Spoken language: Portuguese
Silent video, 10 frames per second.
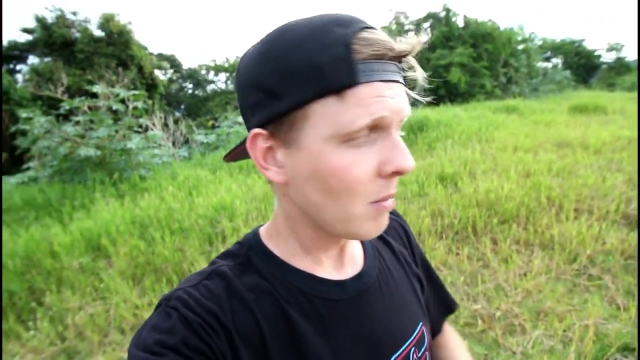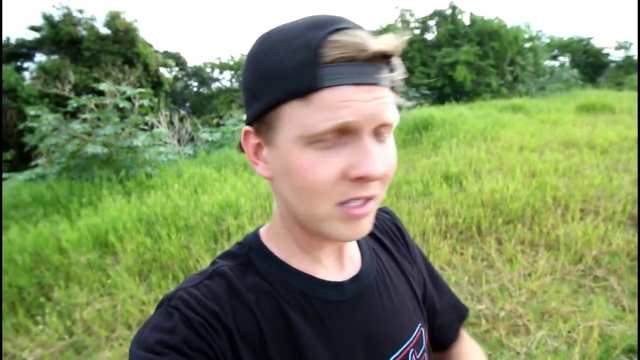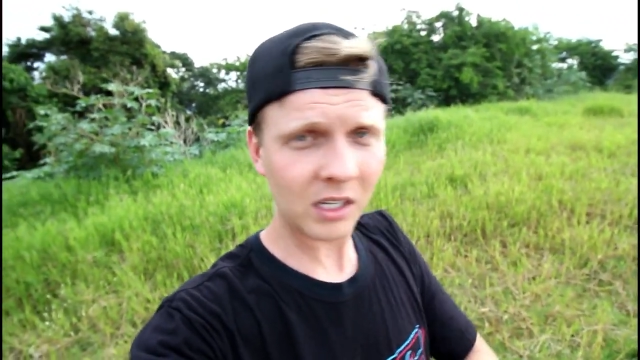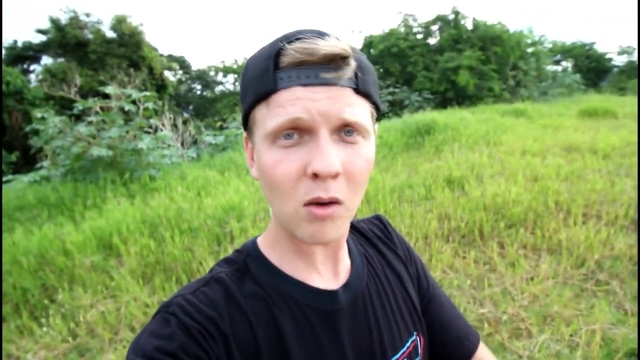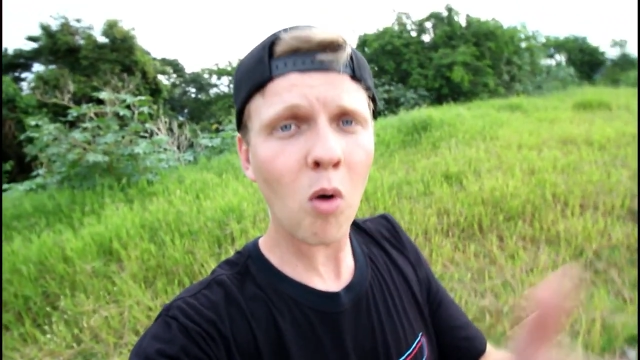
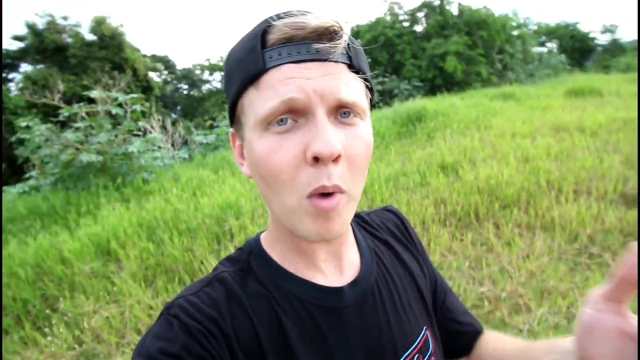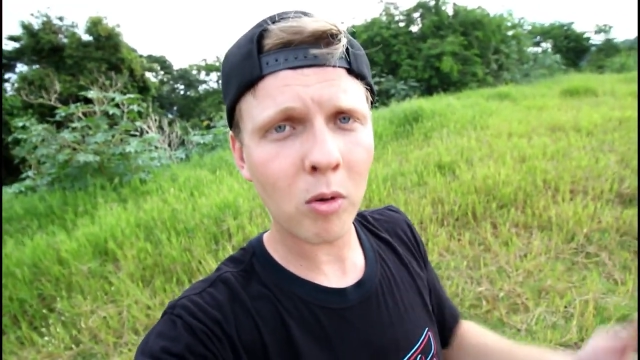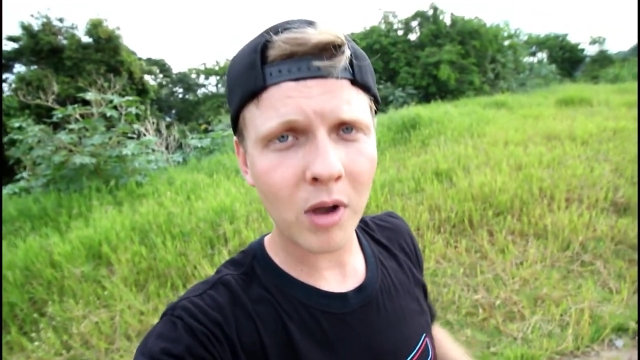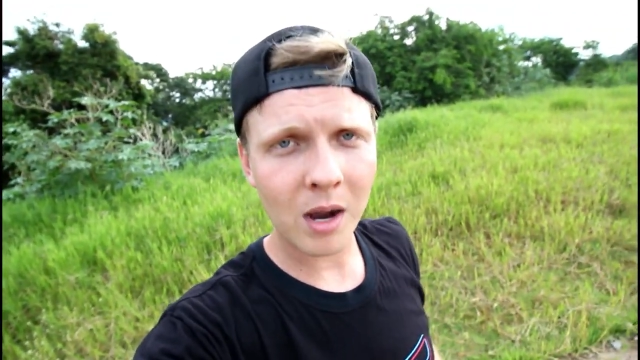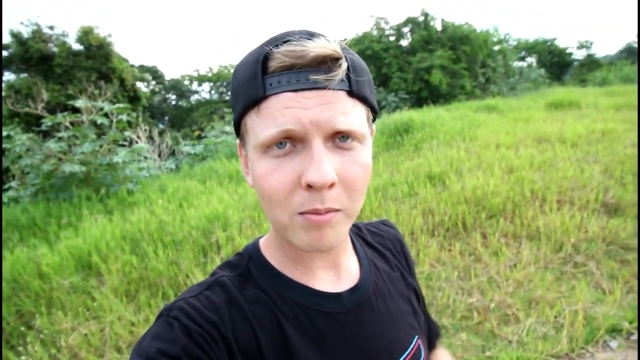Mas aqui, como é um
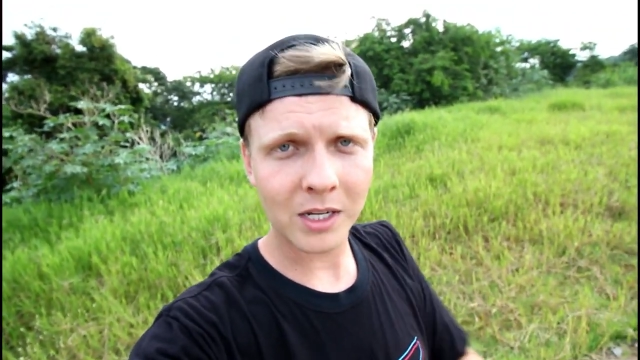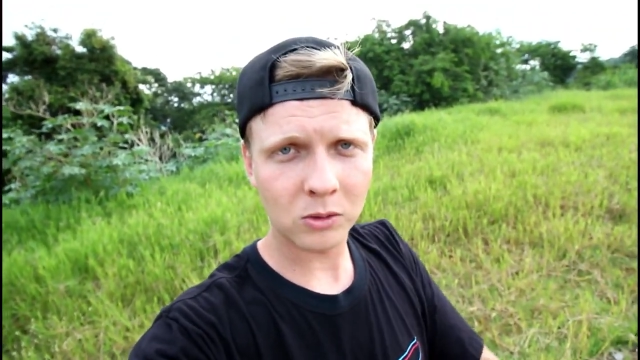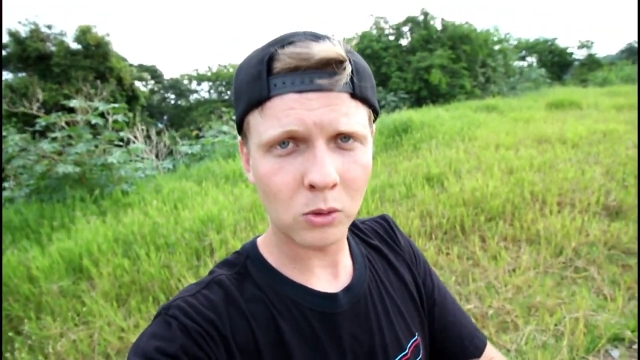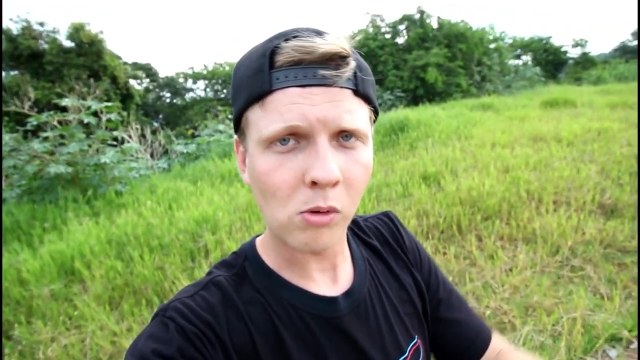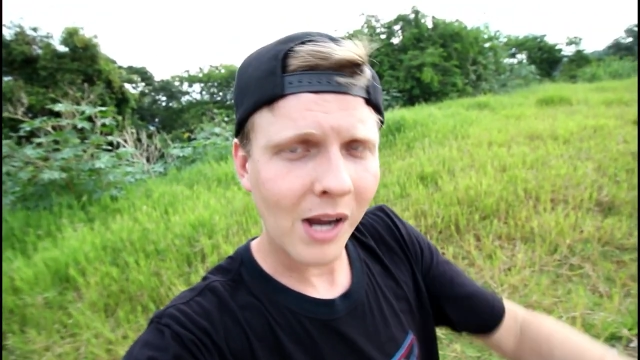lugar mais
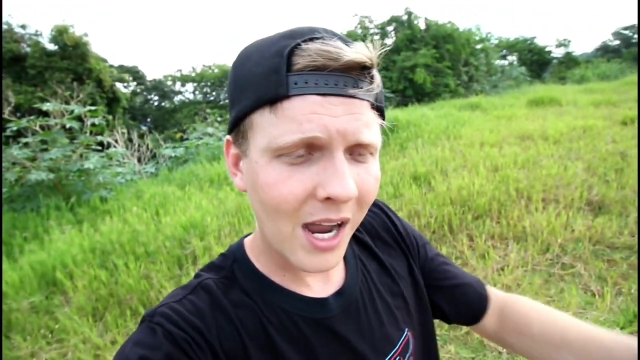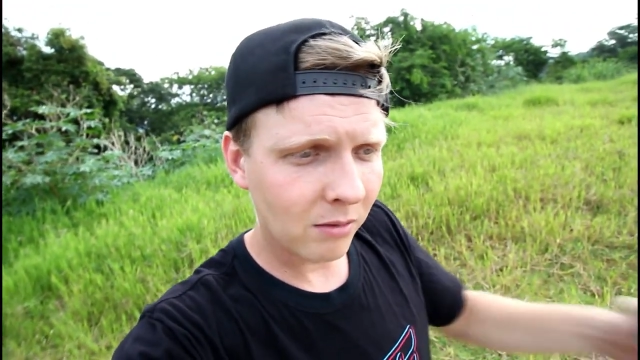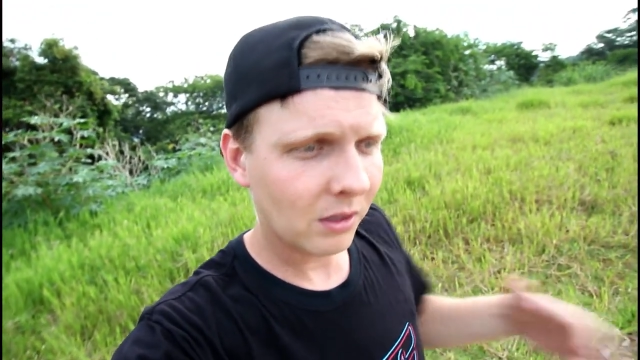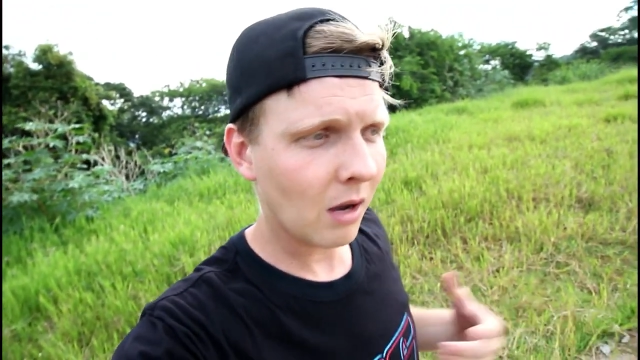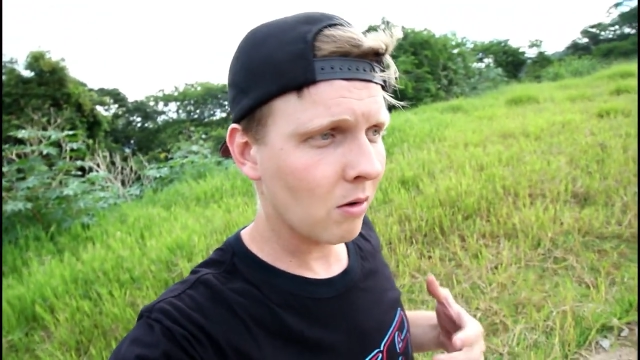
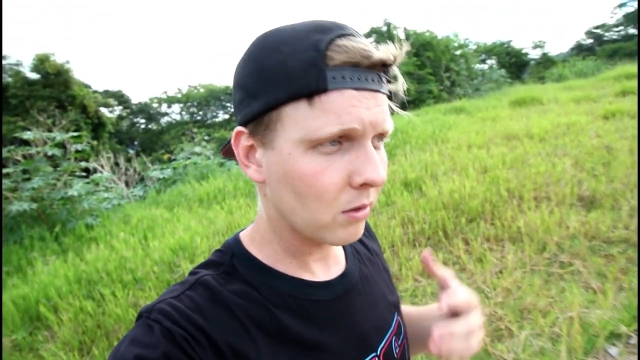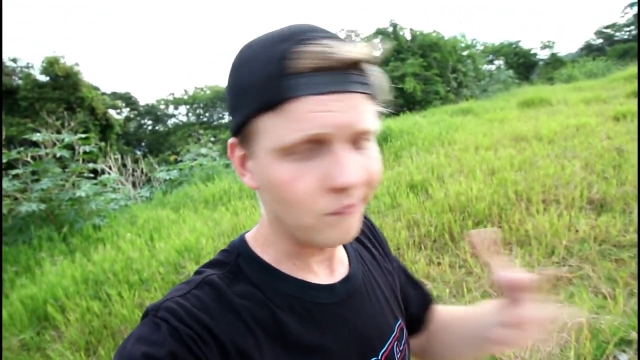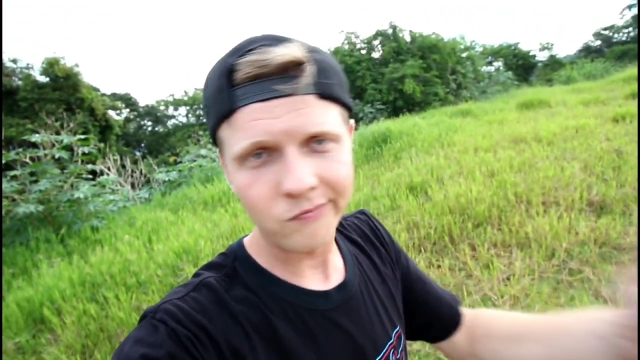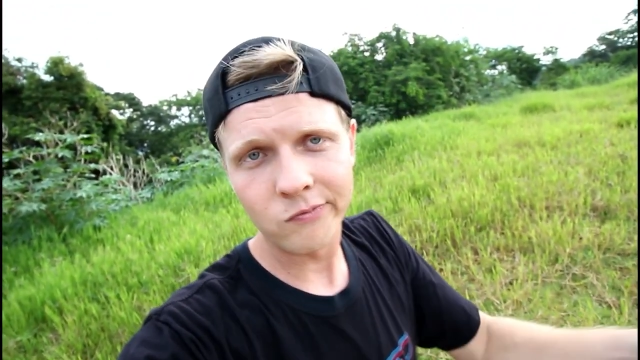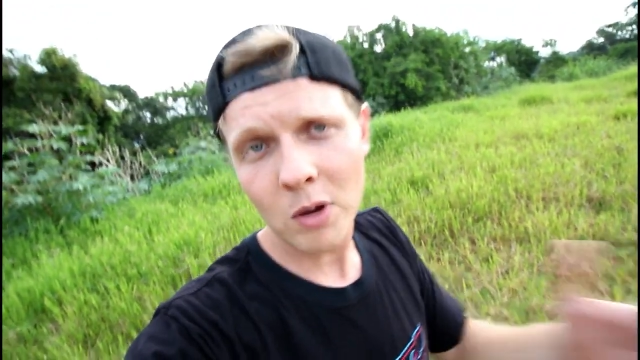controlado e tal, eu
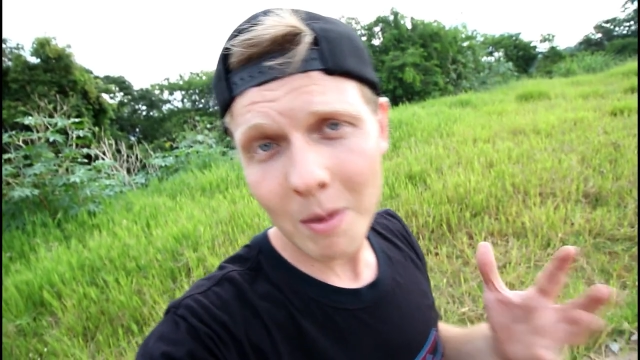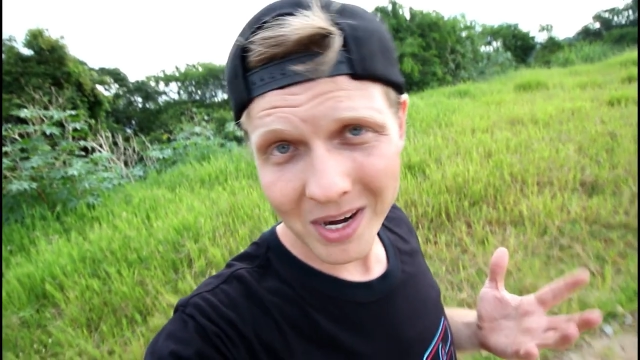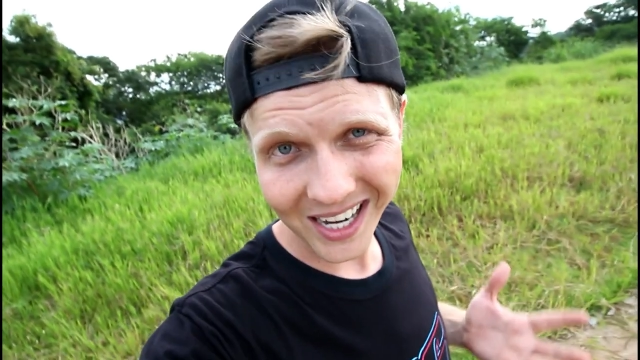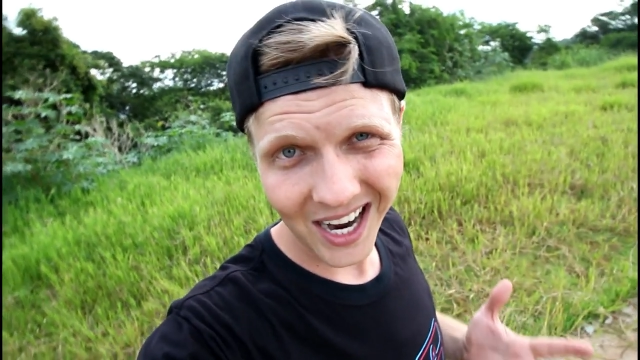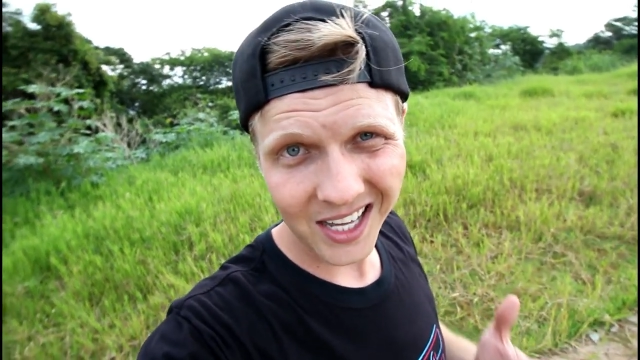dei uma
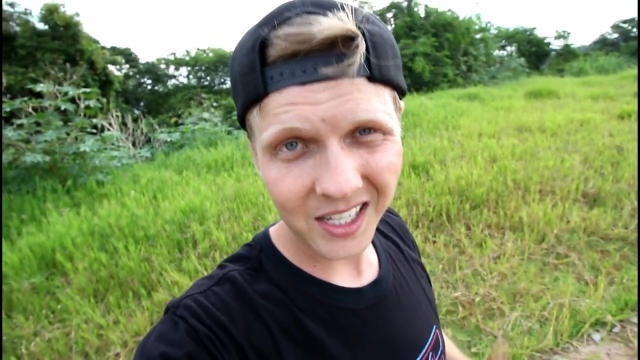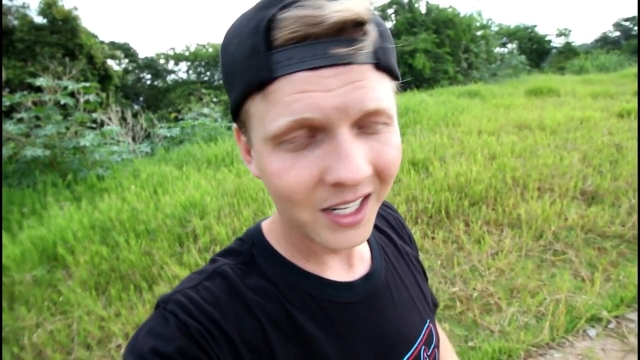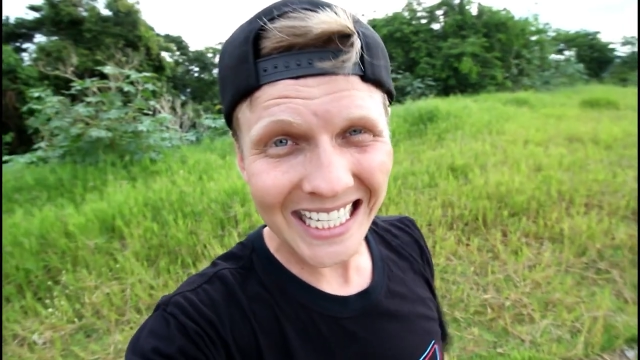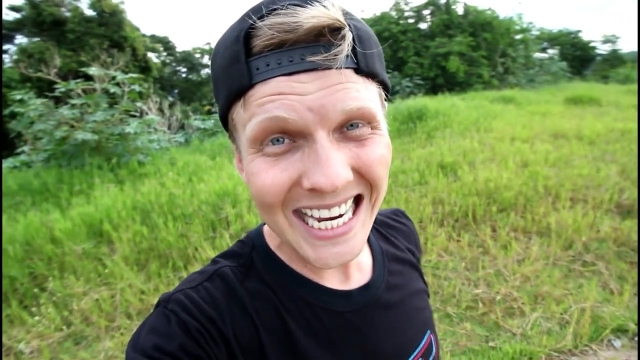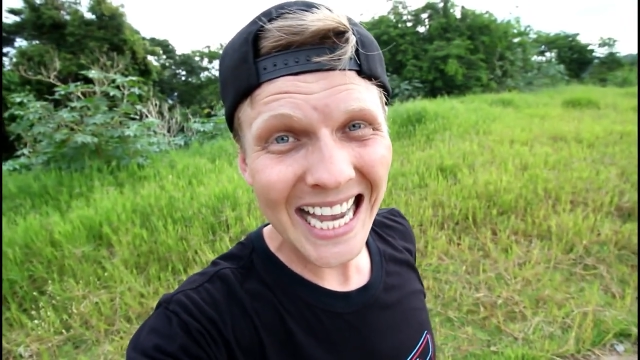brincada,
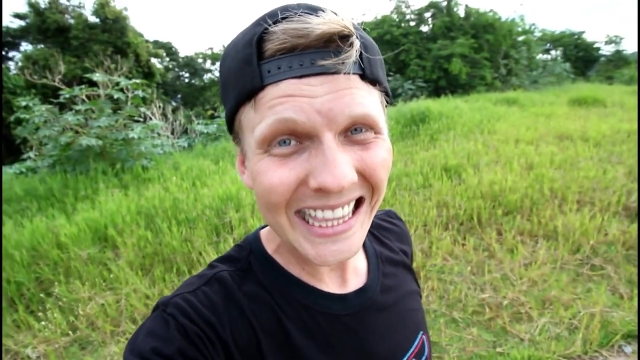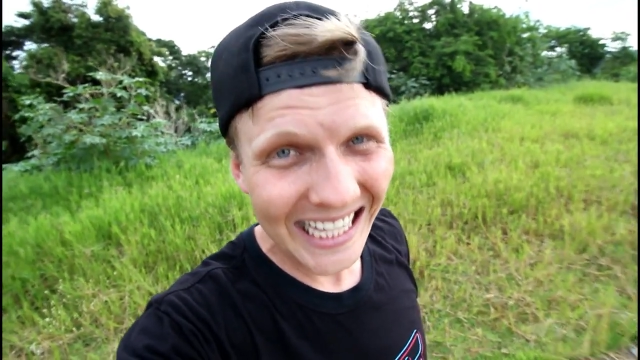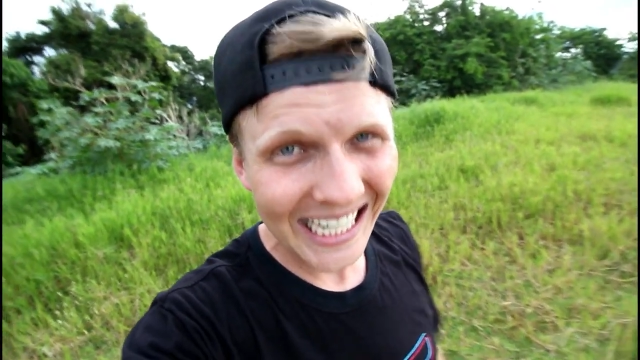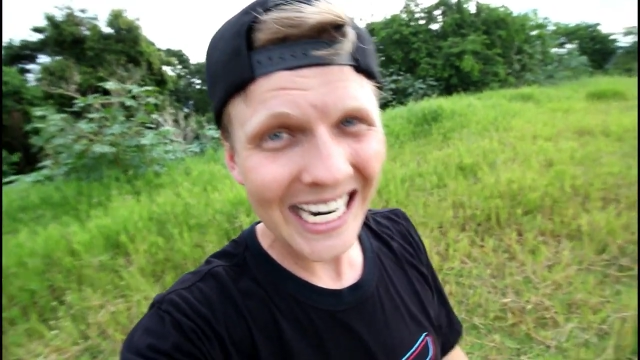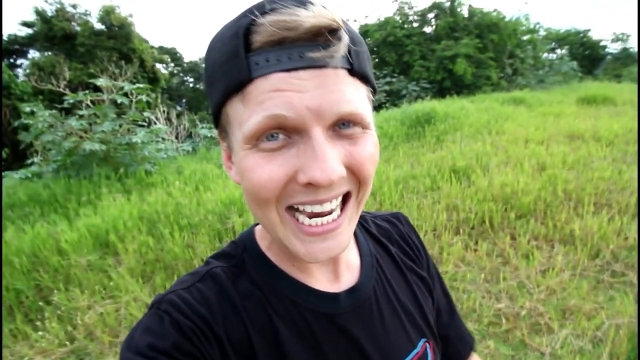que
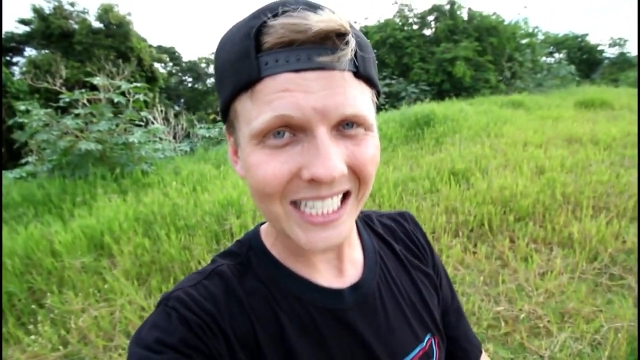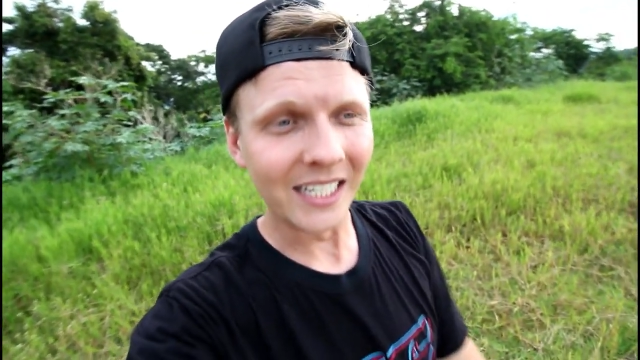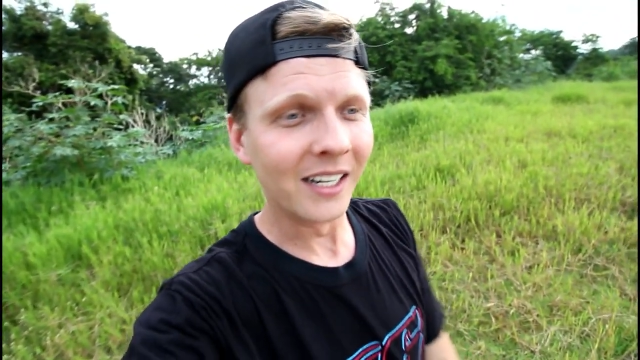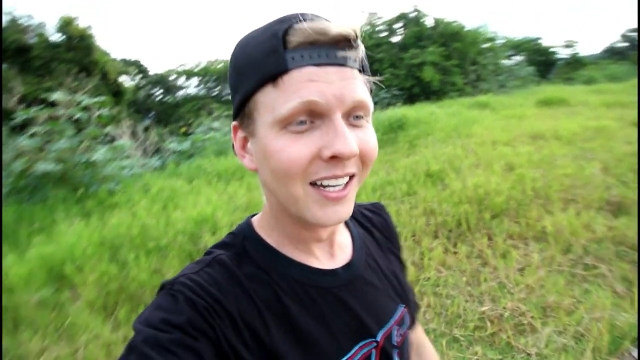adrenalina.